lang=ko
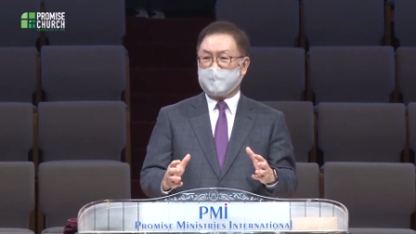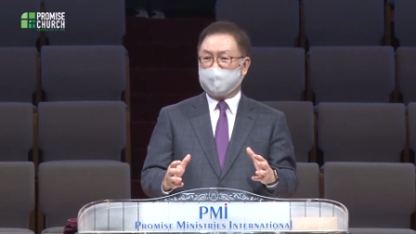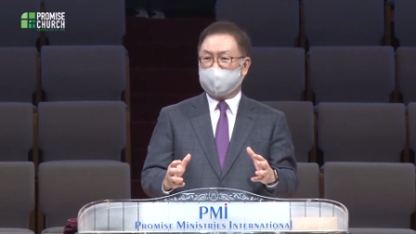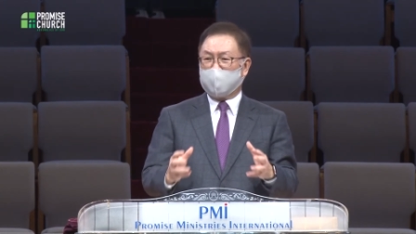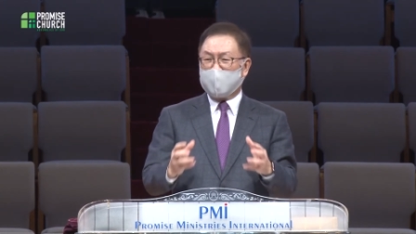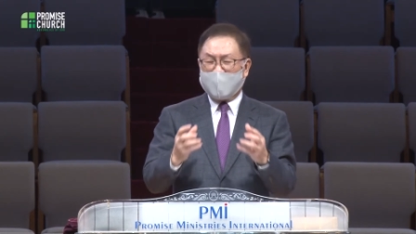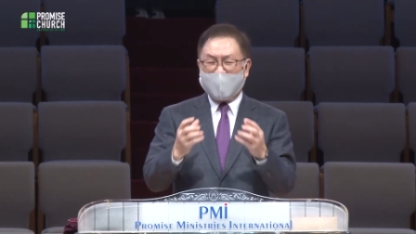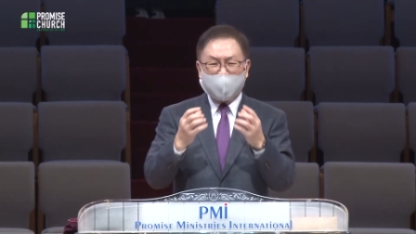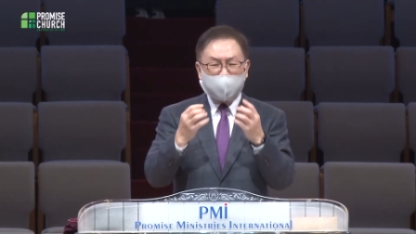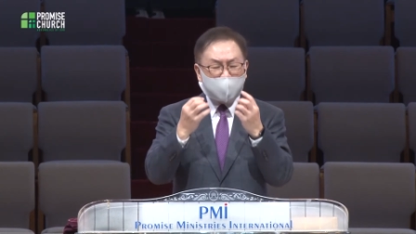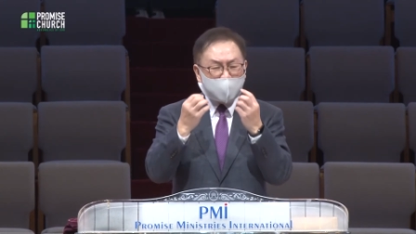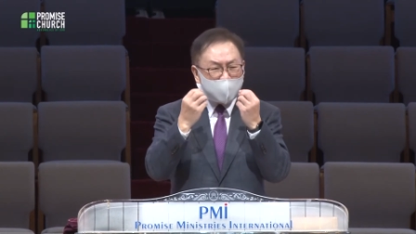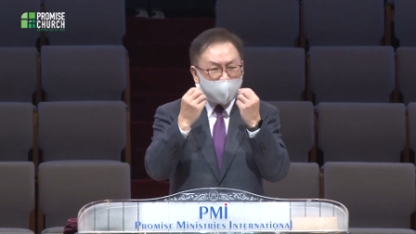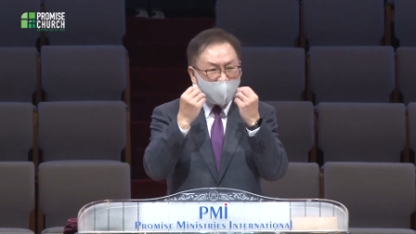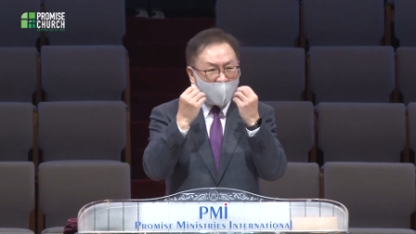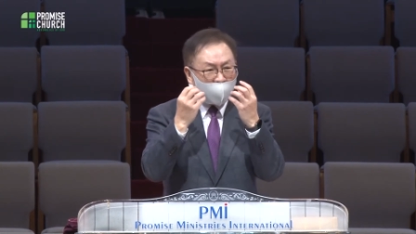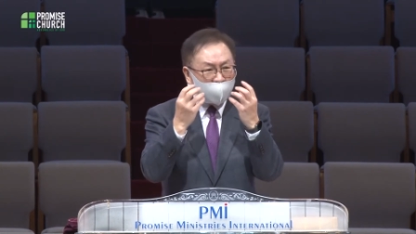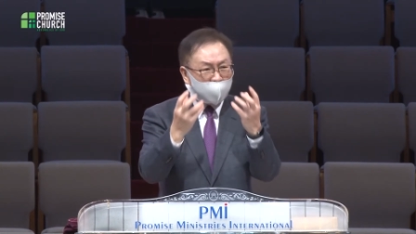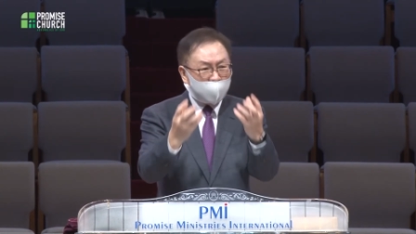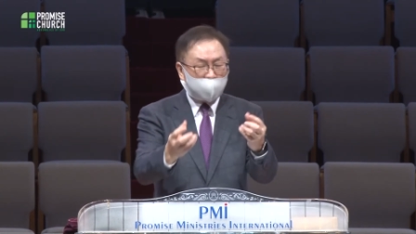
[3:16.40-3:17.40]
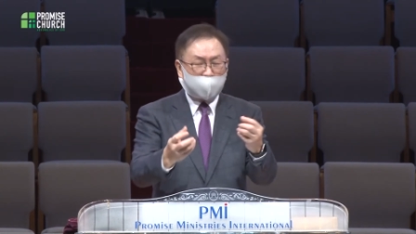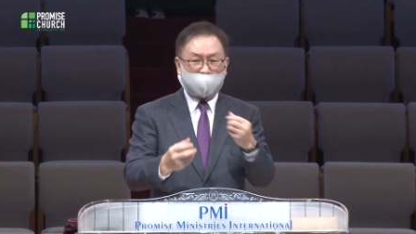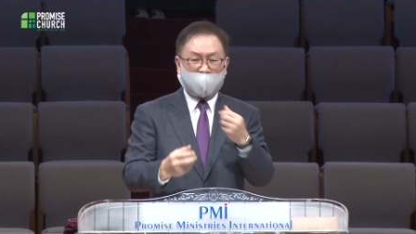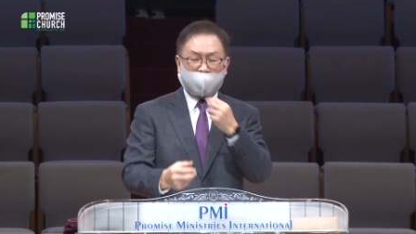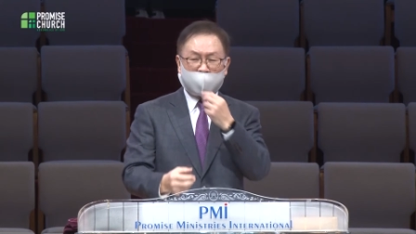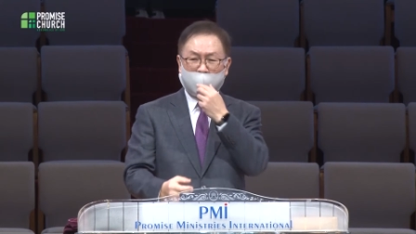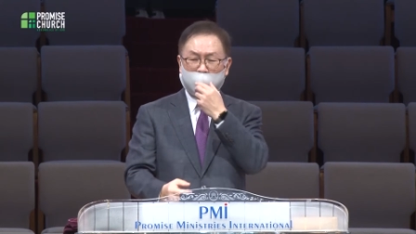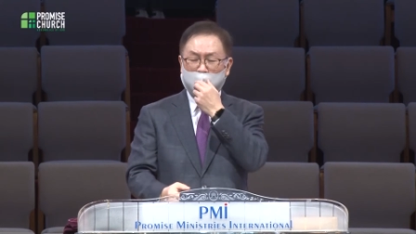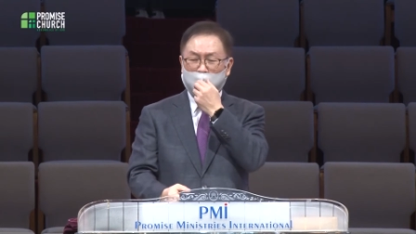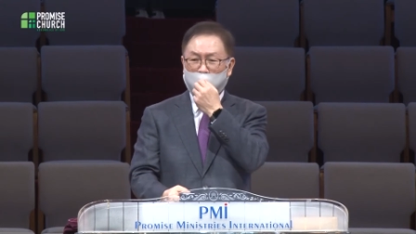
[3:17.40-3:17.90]
뭐 아무리 말을
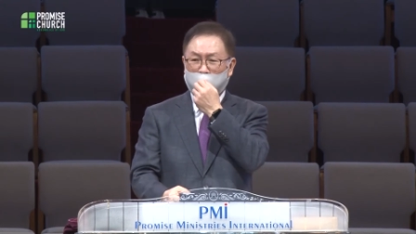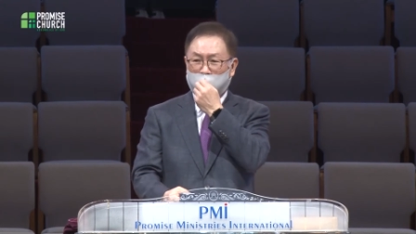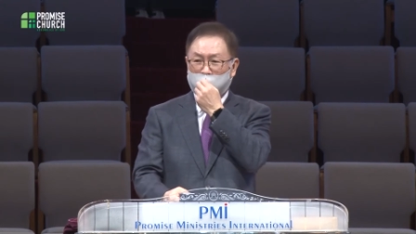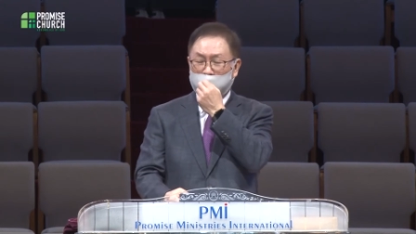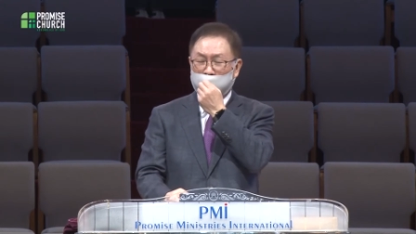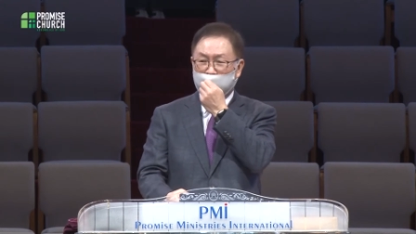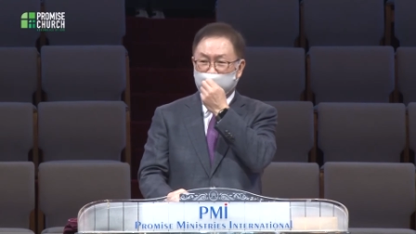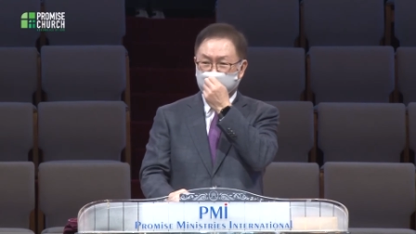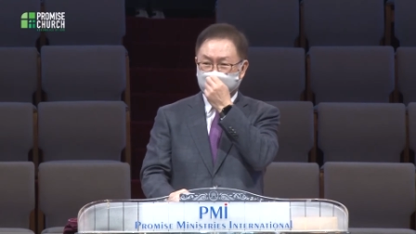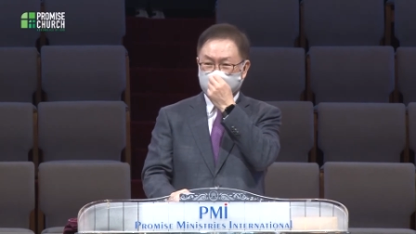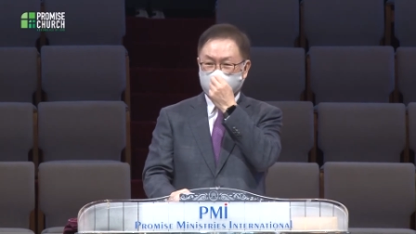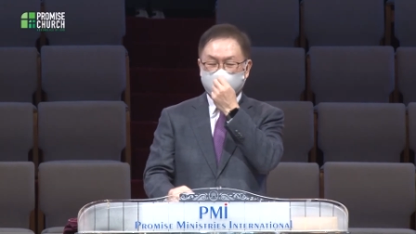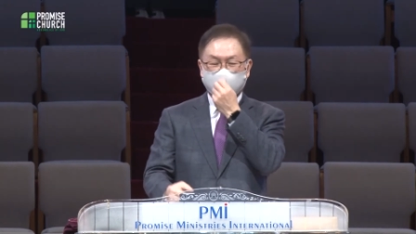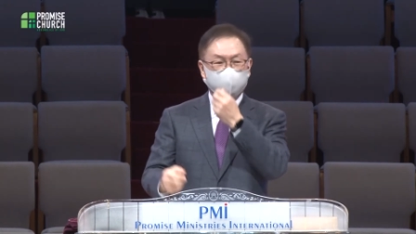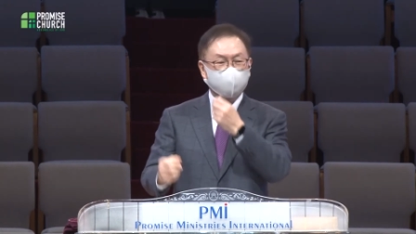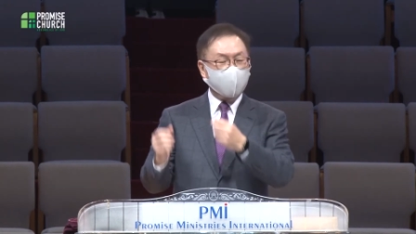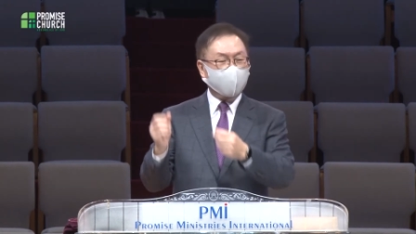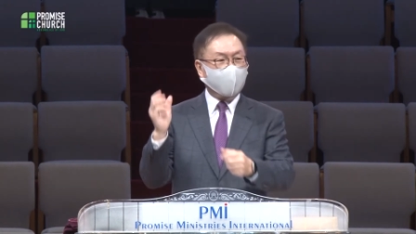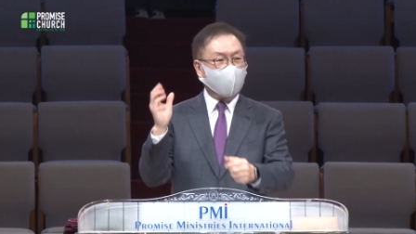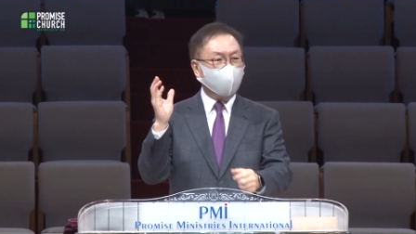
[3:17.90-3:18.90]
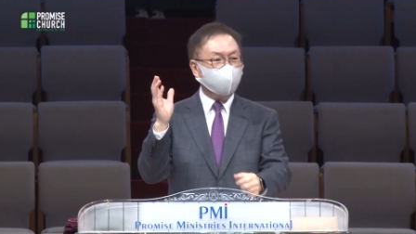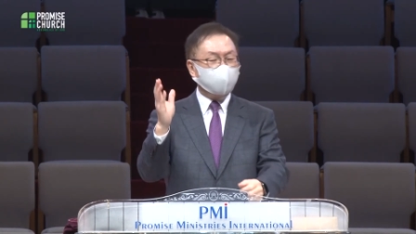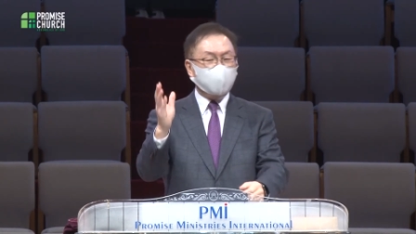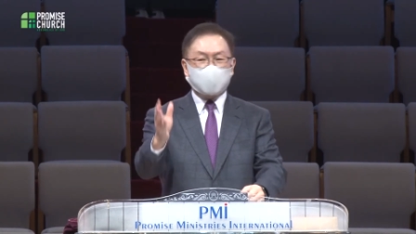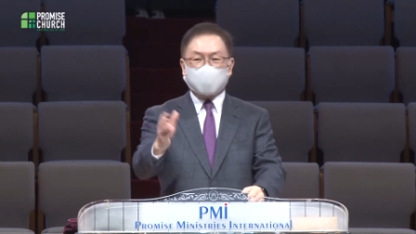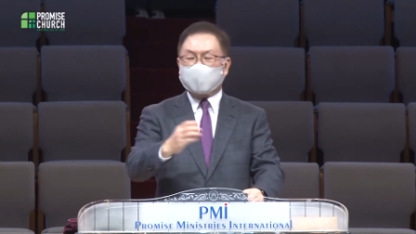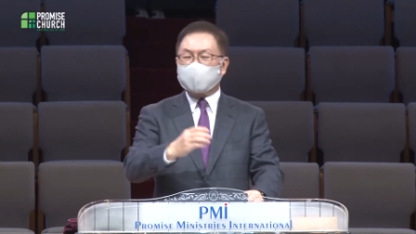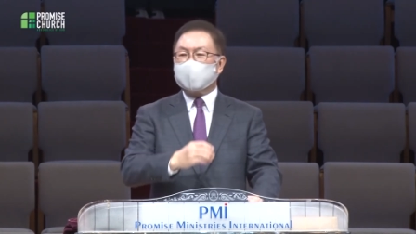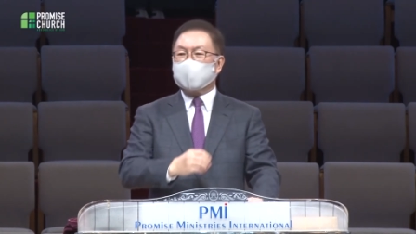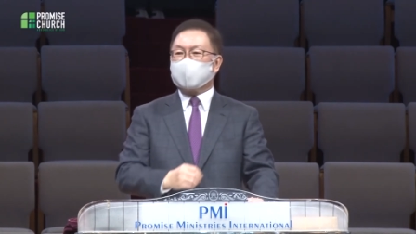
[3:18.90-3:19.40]
잘하고 사람의
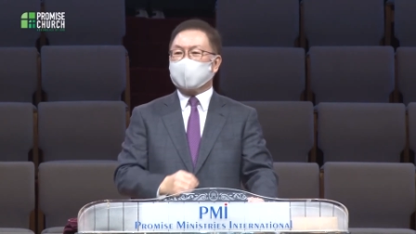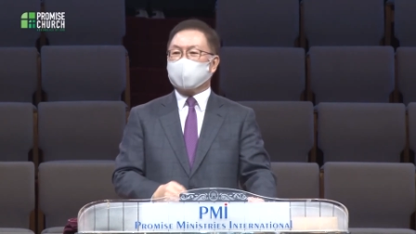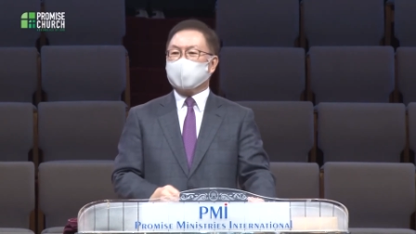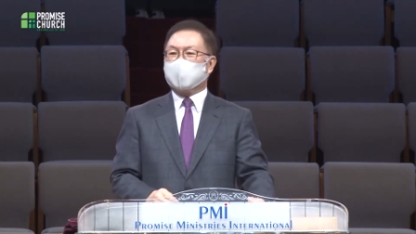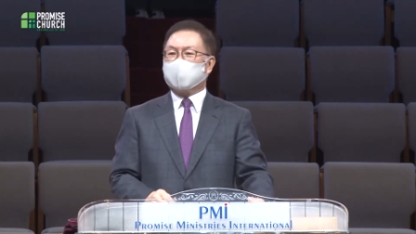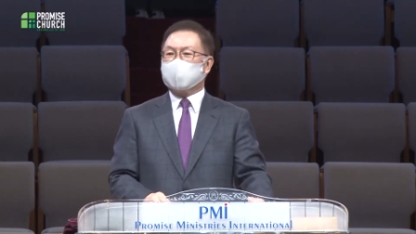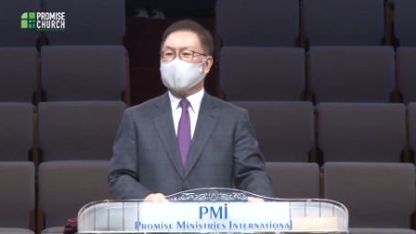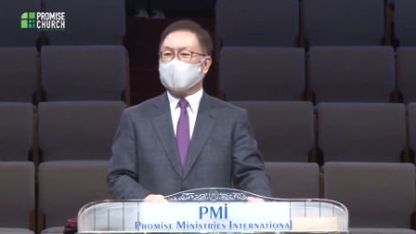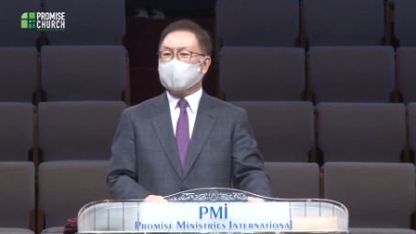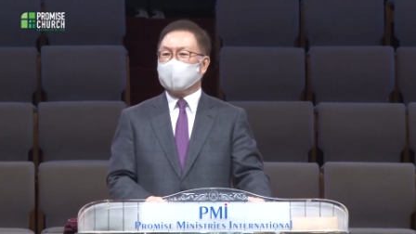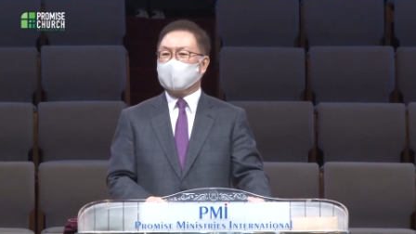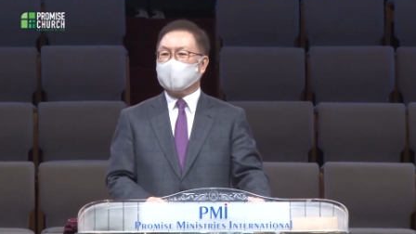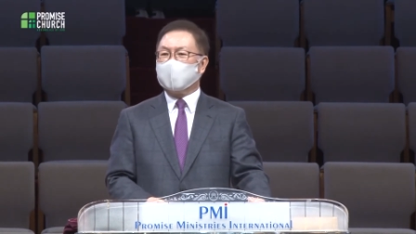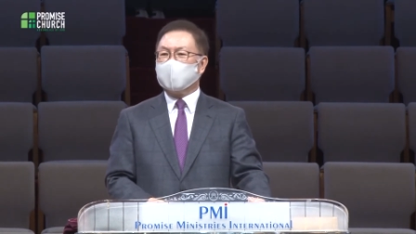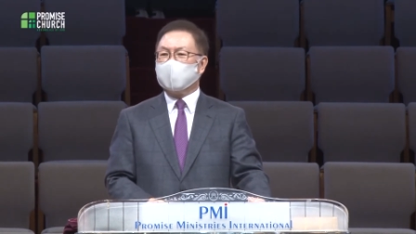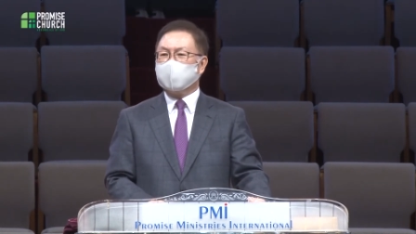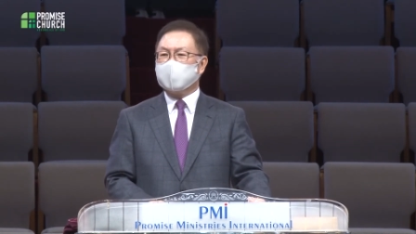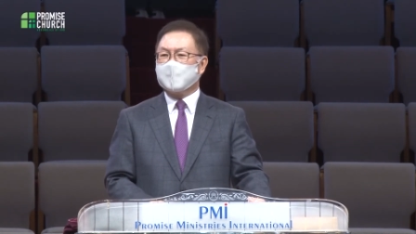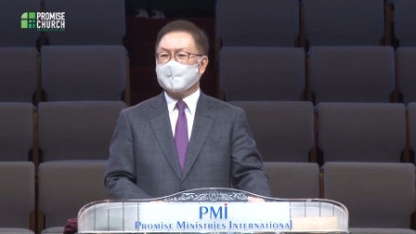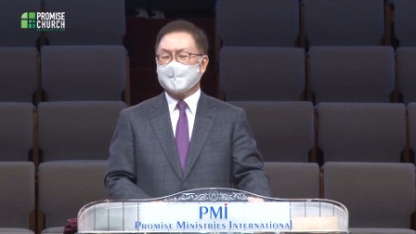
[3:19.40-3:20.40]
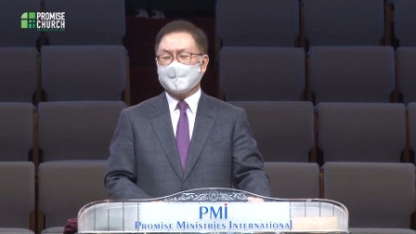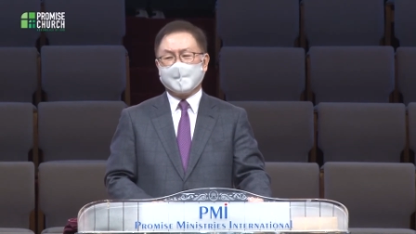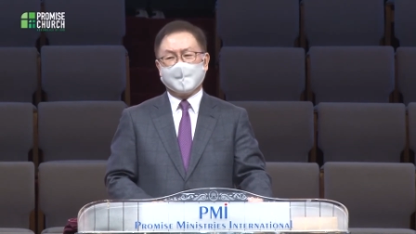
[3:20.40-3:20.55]
감성을 터치해도